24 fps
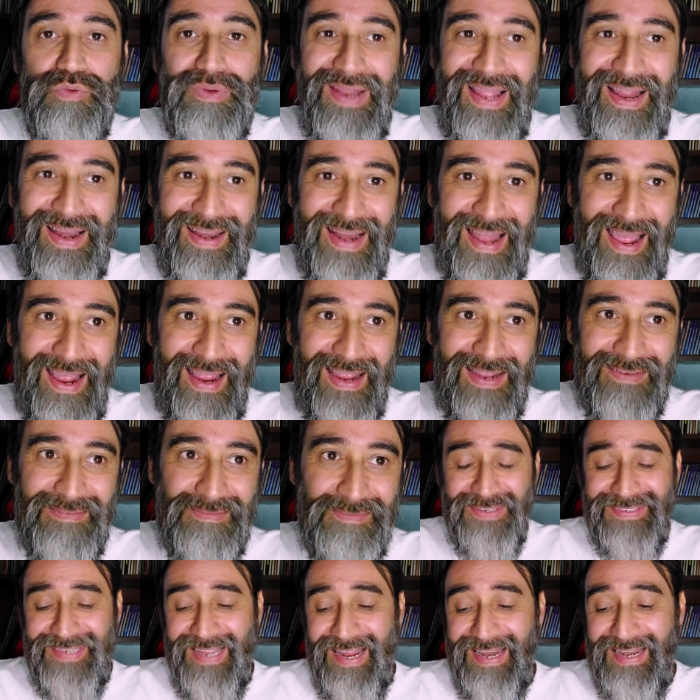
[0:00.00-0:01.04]
do Lalá.
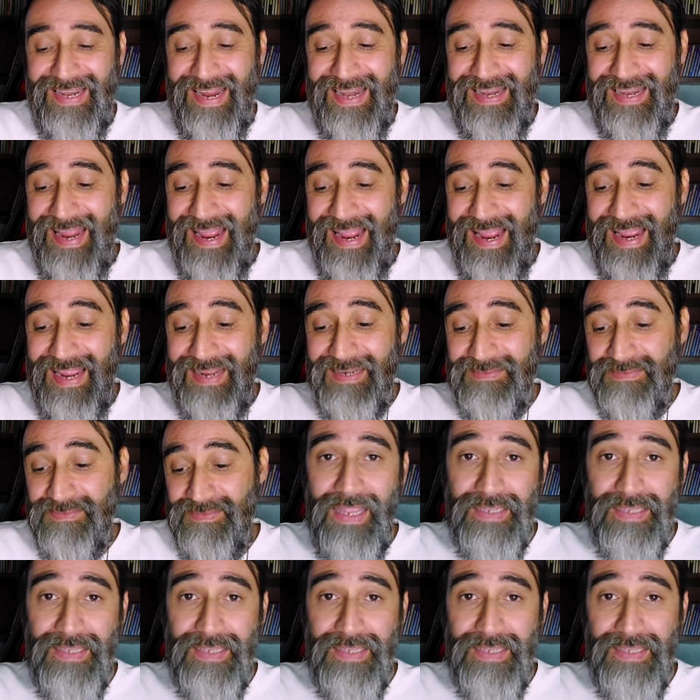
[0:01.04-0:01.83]
Só dá Lalá,